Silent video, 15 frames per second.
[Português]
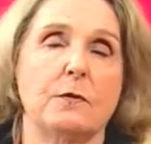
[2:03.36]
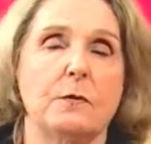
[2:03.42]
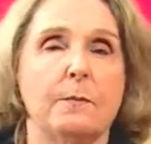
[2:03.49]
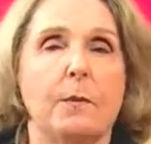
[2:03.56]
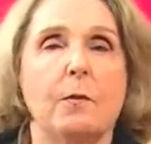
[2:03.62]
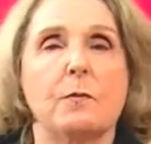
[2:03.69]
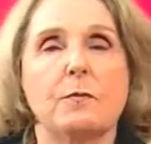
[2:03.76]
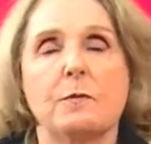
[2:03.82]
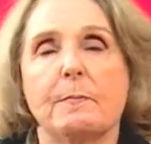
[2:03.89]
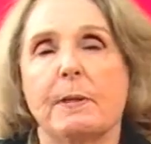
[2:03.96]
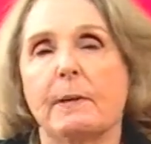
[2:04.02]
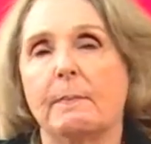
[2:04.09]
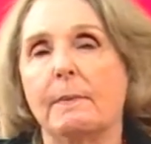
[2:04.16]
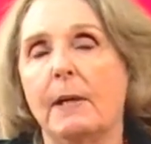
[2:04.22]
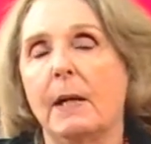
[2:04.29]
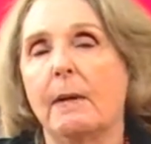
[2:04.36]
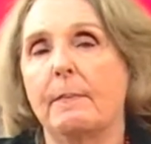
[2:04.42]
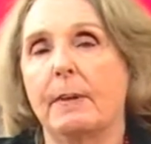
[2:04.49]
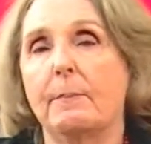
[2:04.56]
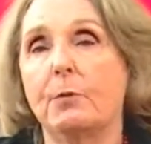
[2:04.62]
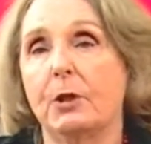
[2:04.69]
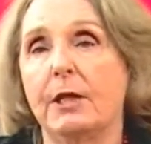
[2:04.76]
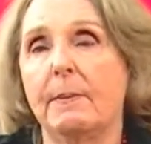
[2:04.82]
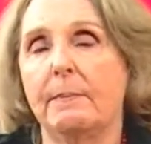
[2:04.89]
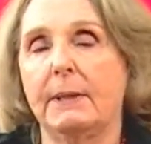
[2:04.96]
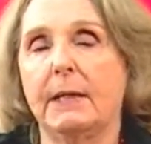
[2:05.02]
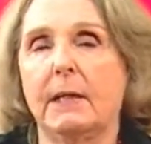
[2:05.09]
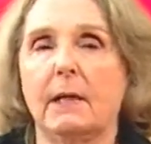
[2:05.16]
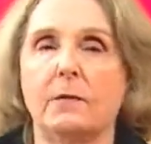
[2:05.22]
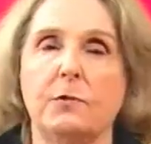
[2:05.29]
bons para uhum. poder
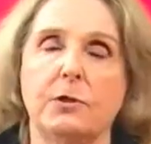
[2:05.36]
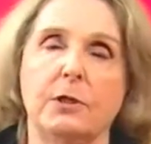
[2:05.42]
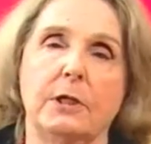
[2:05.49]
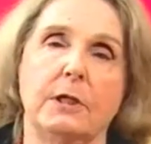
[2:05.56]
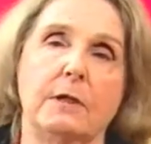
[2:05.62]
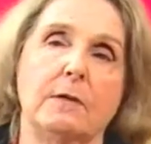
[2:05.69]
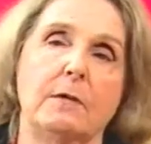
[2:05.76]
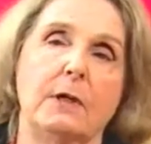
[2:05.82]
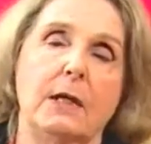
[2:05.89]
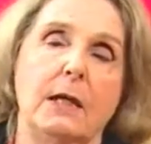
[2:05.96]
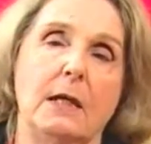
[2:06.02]
aplicar o dinheiro.